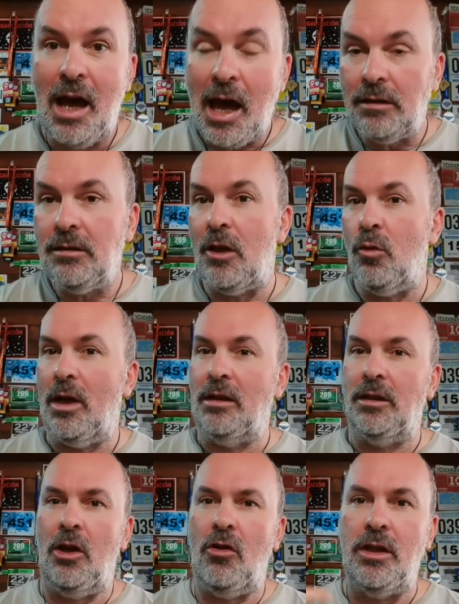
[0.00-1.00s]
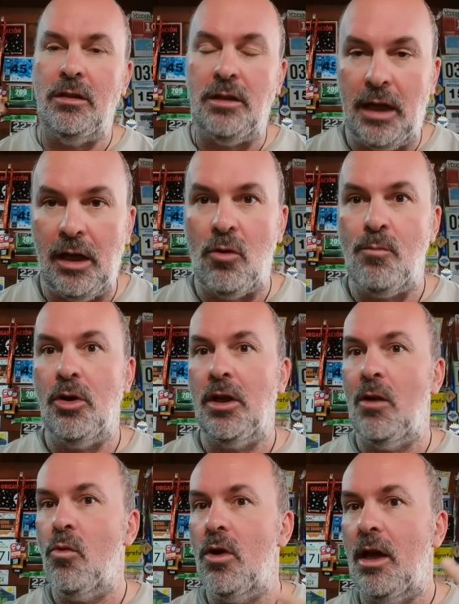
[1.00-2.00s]
Antes, durante los entrenos, porque
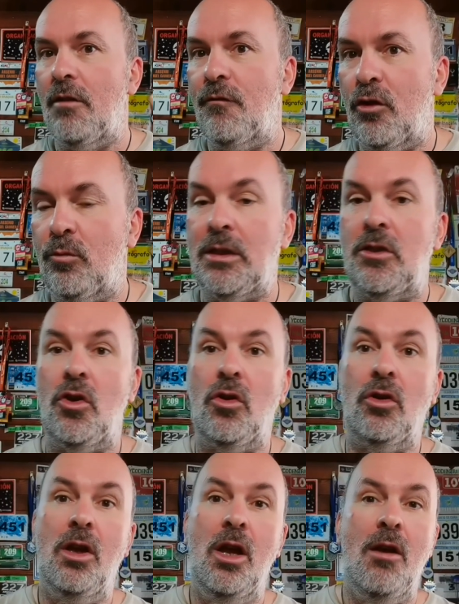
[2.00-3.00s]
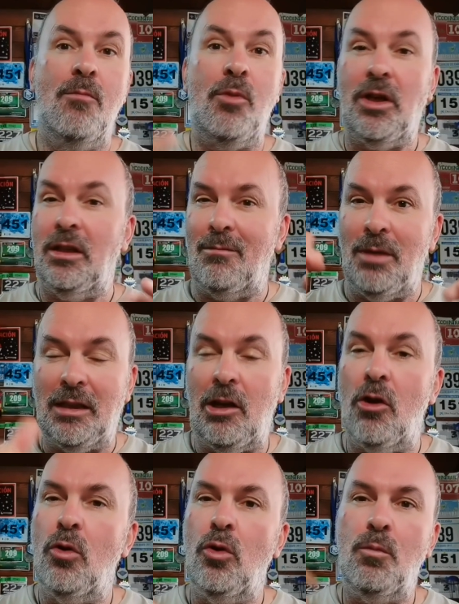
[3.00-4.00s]
buscas información, porque te metes en
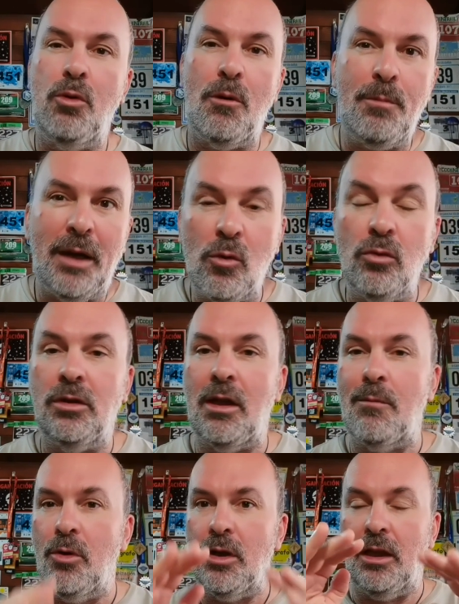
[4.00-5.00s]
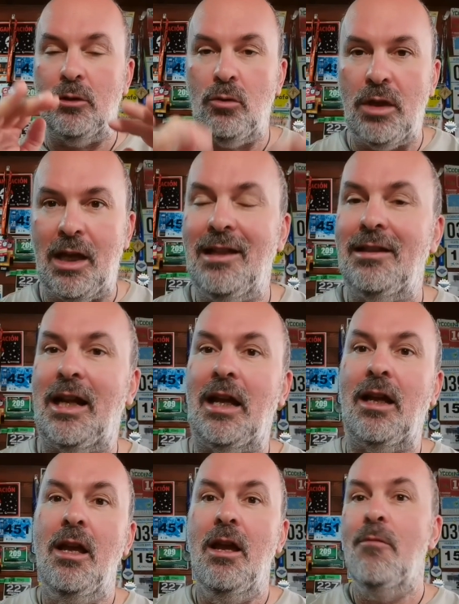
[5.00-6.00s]
los grupos, preguntas, porque estudias el track,
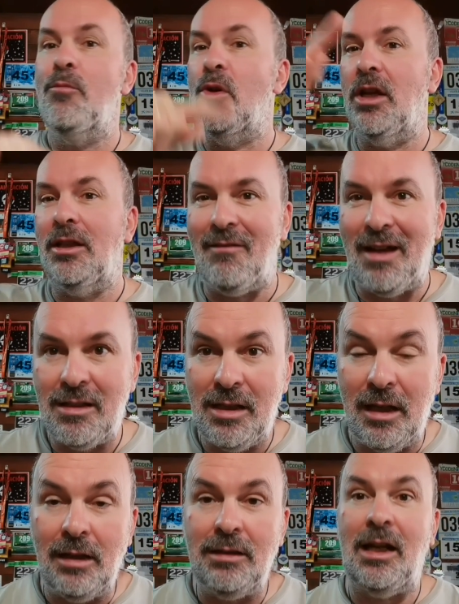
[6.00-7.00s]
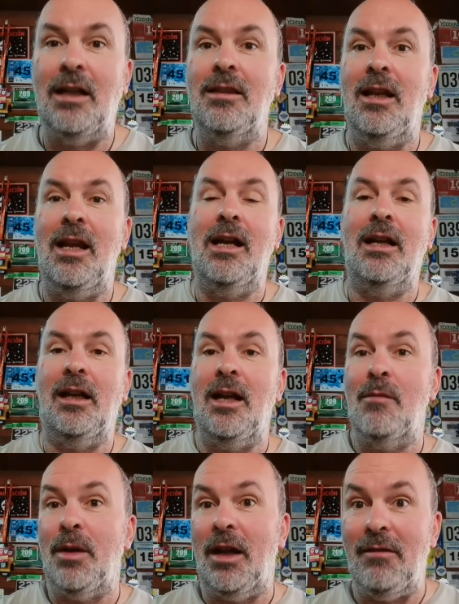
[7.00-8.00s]
porque te vas a hacer el track de la
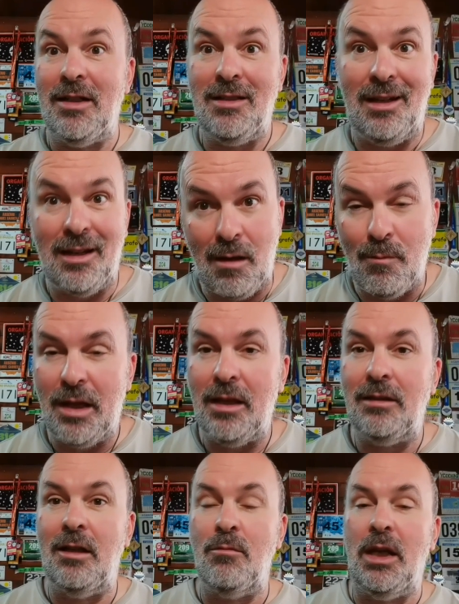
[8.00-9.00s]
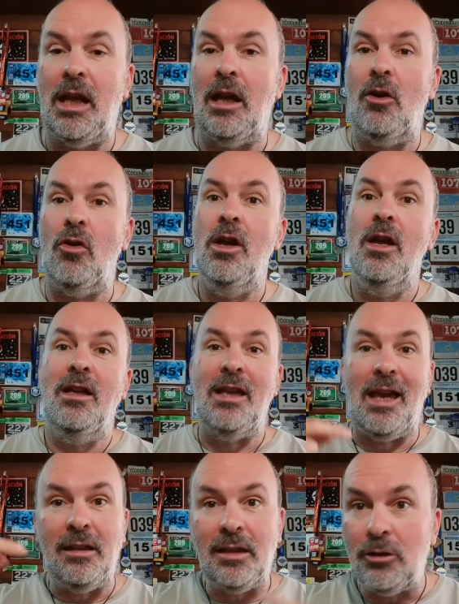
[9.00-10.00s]
carrera para ver si eres capaz de terminarlo y
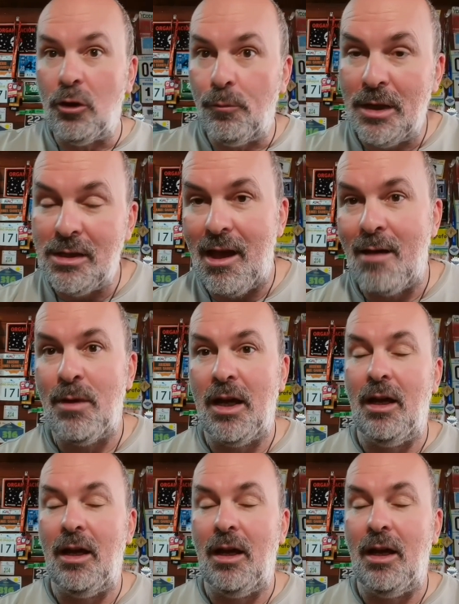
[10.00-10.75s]
ahí te tropiezas a más